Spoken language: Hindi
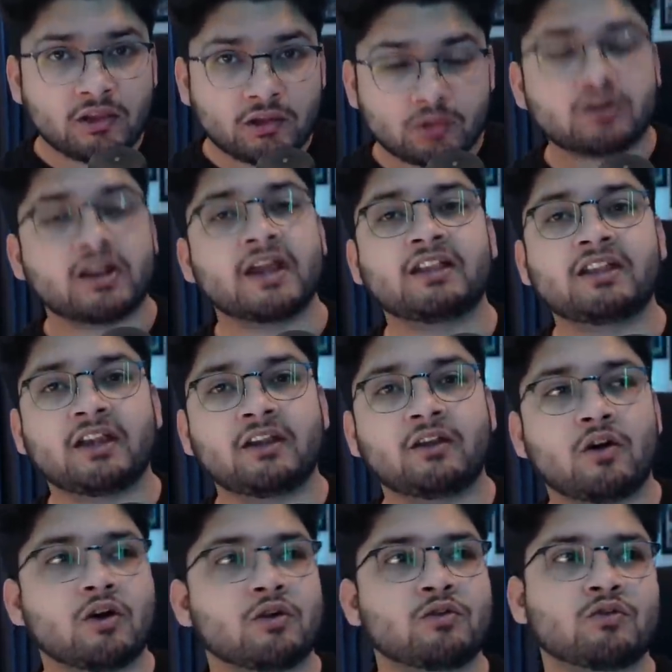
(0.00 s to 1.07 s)
यूनाइटेड
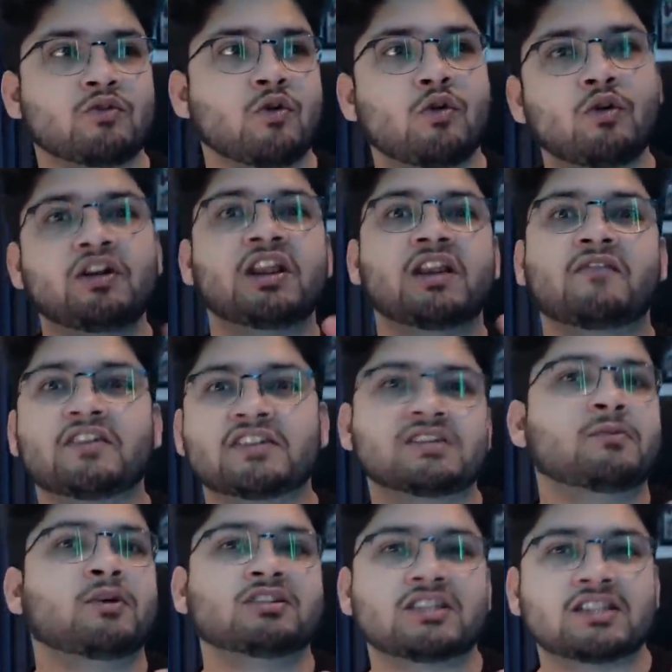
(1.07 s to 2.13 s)
और उनको ओल्ड ट्रेफर्ड से
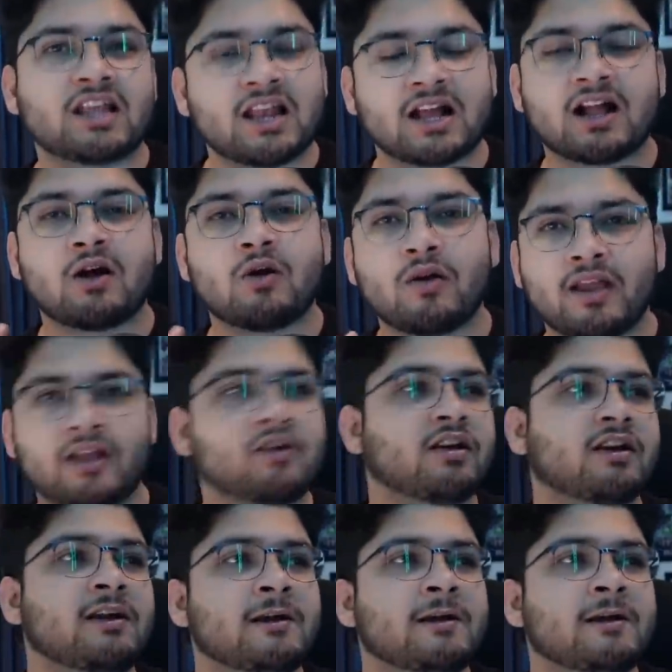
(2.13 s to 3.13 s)
बहुत ज़्यादा लगाव है और